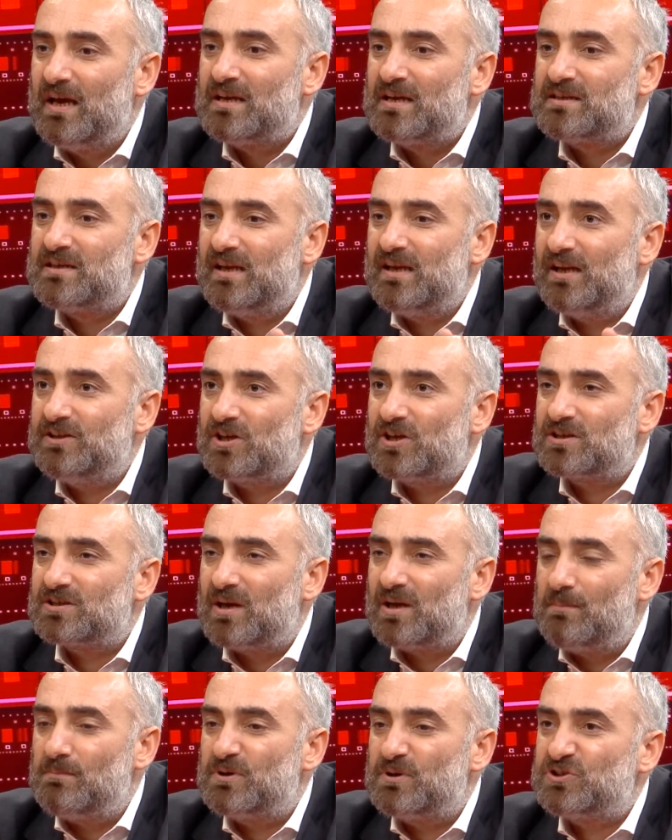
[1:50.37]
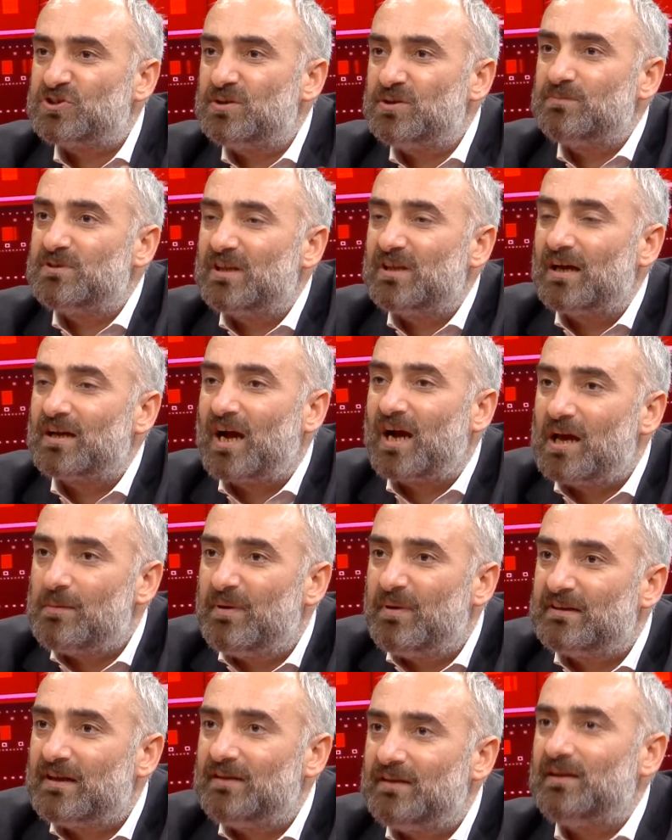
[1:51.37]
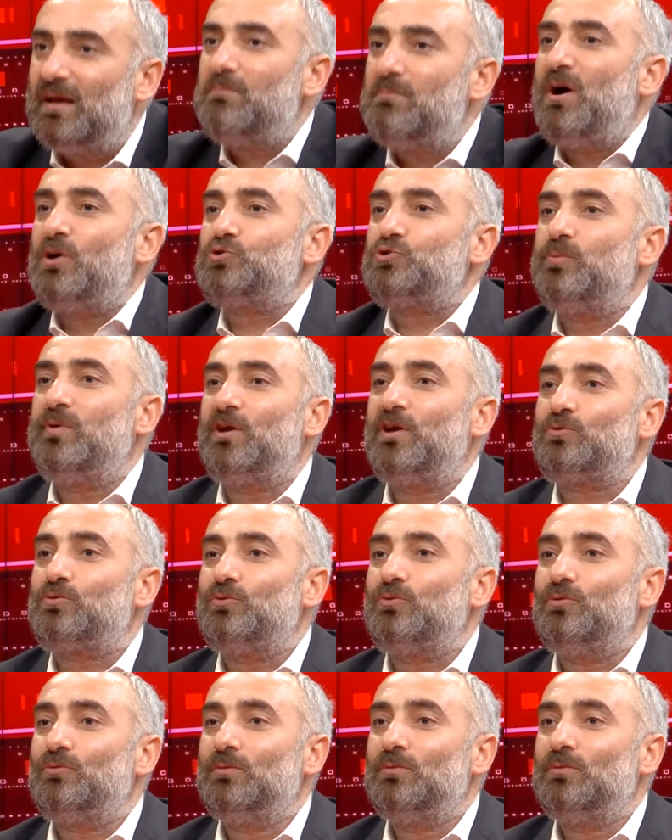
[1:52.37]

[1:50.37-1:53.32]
gelecek zammı şimdiden kaybedenden mahcubiyet duyun.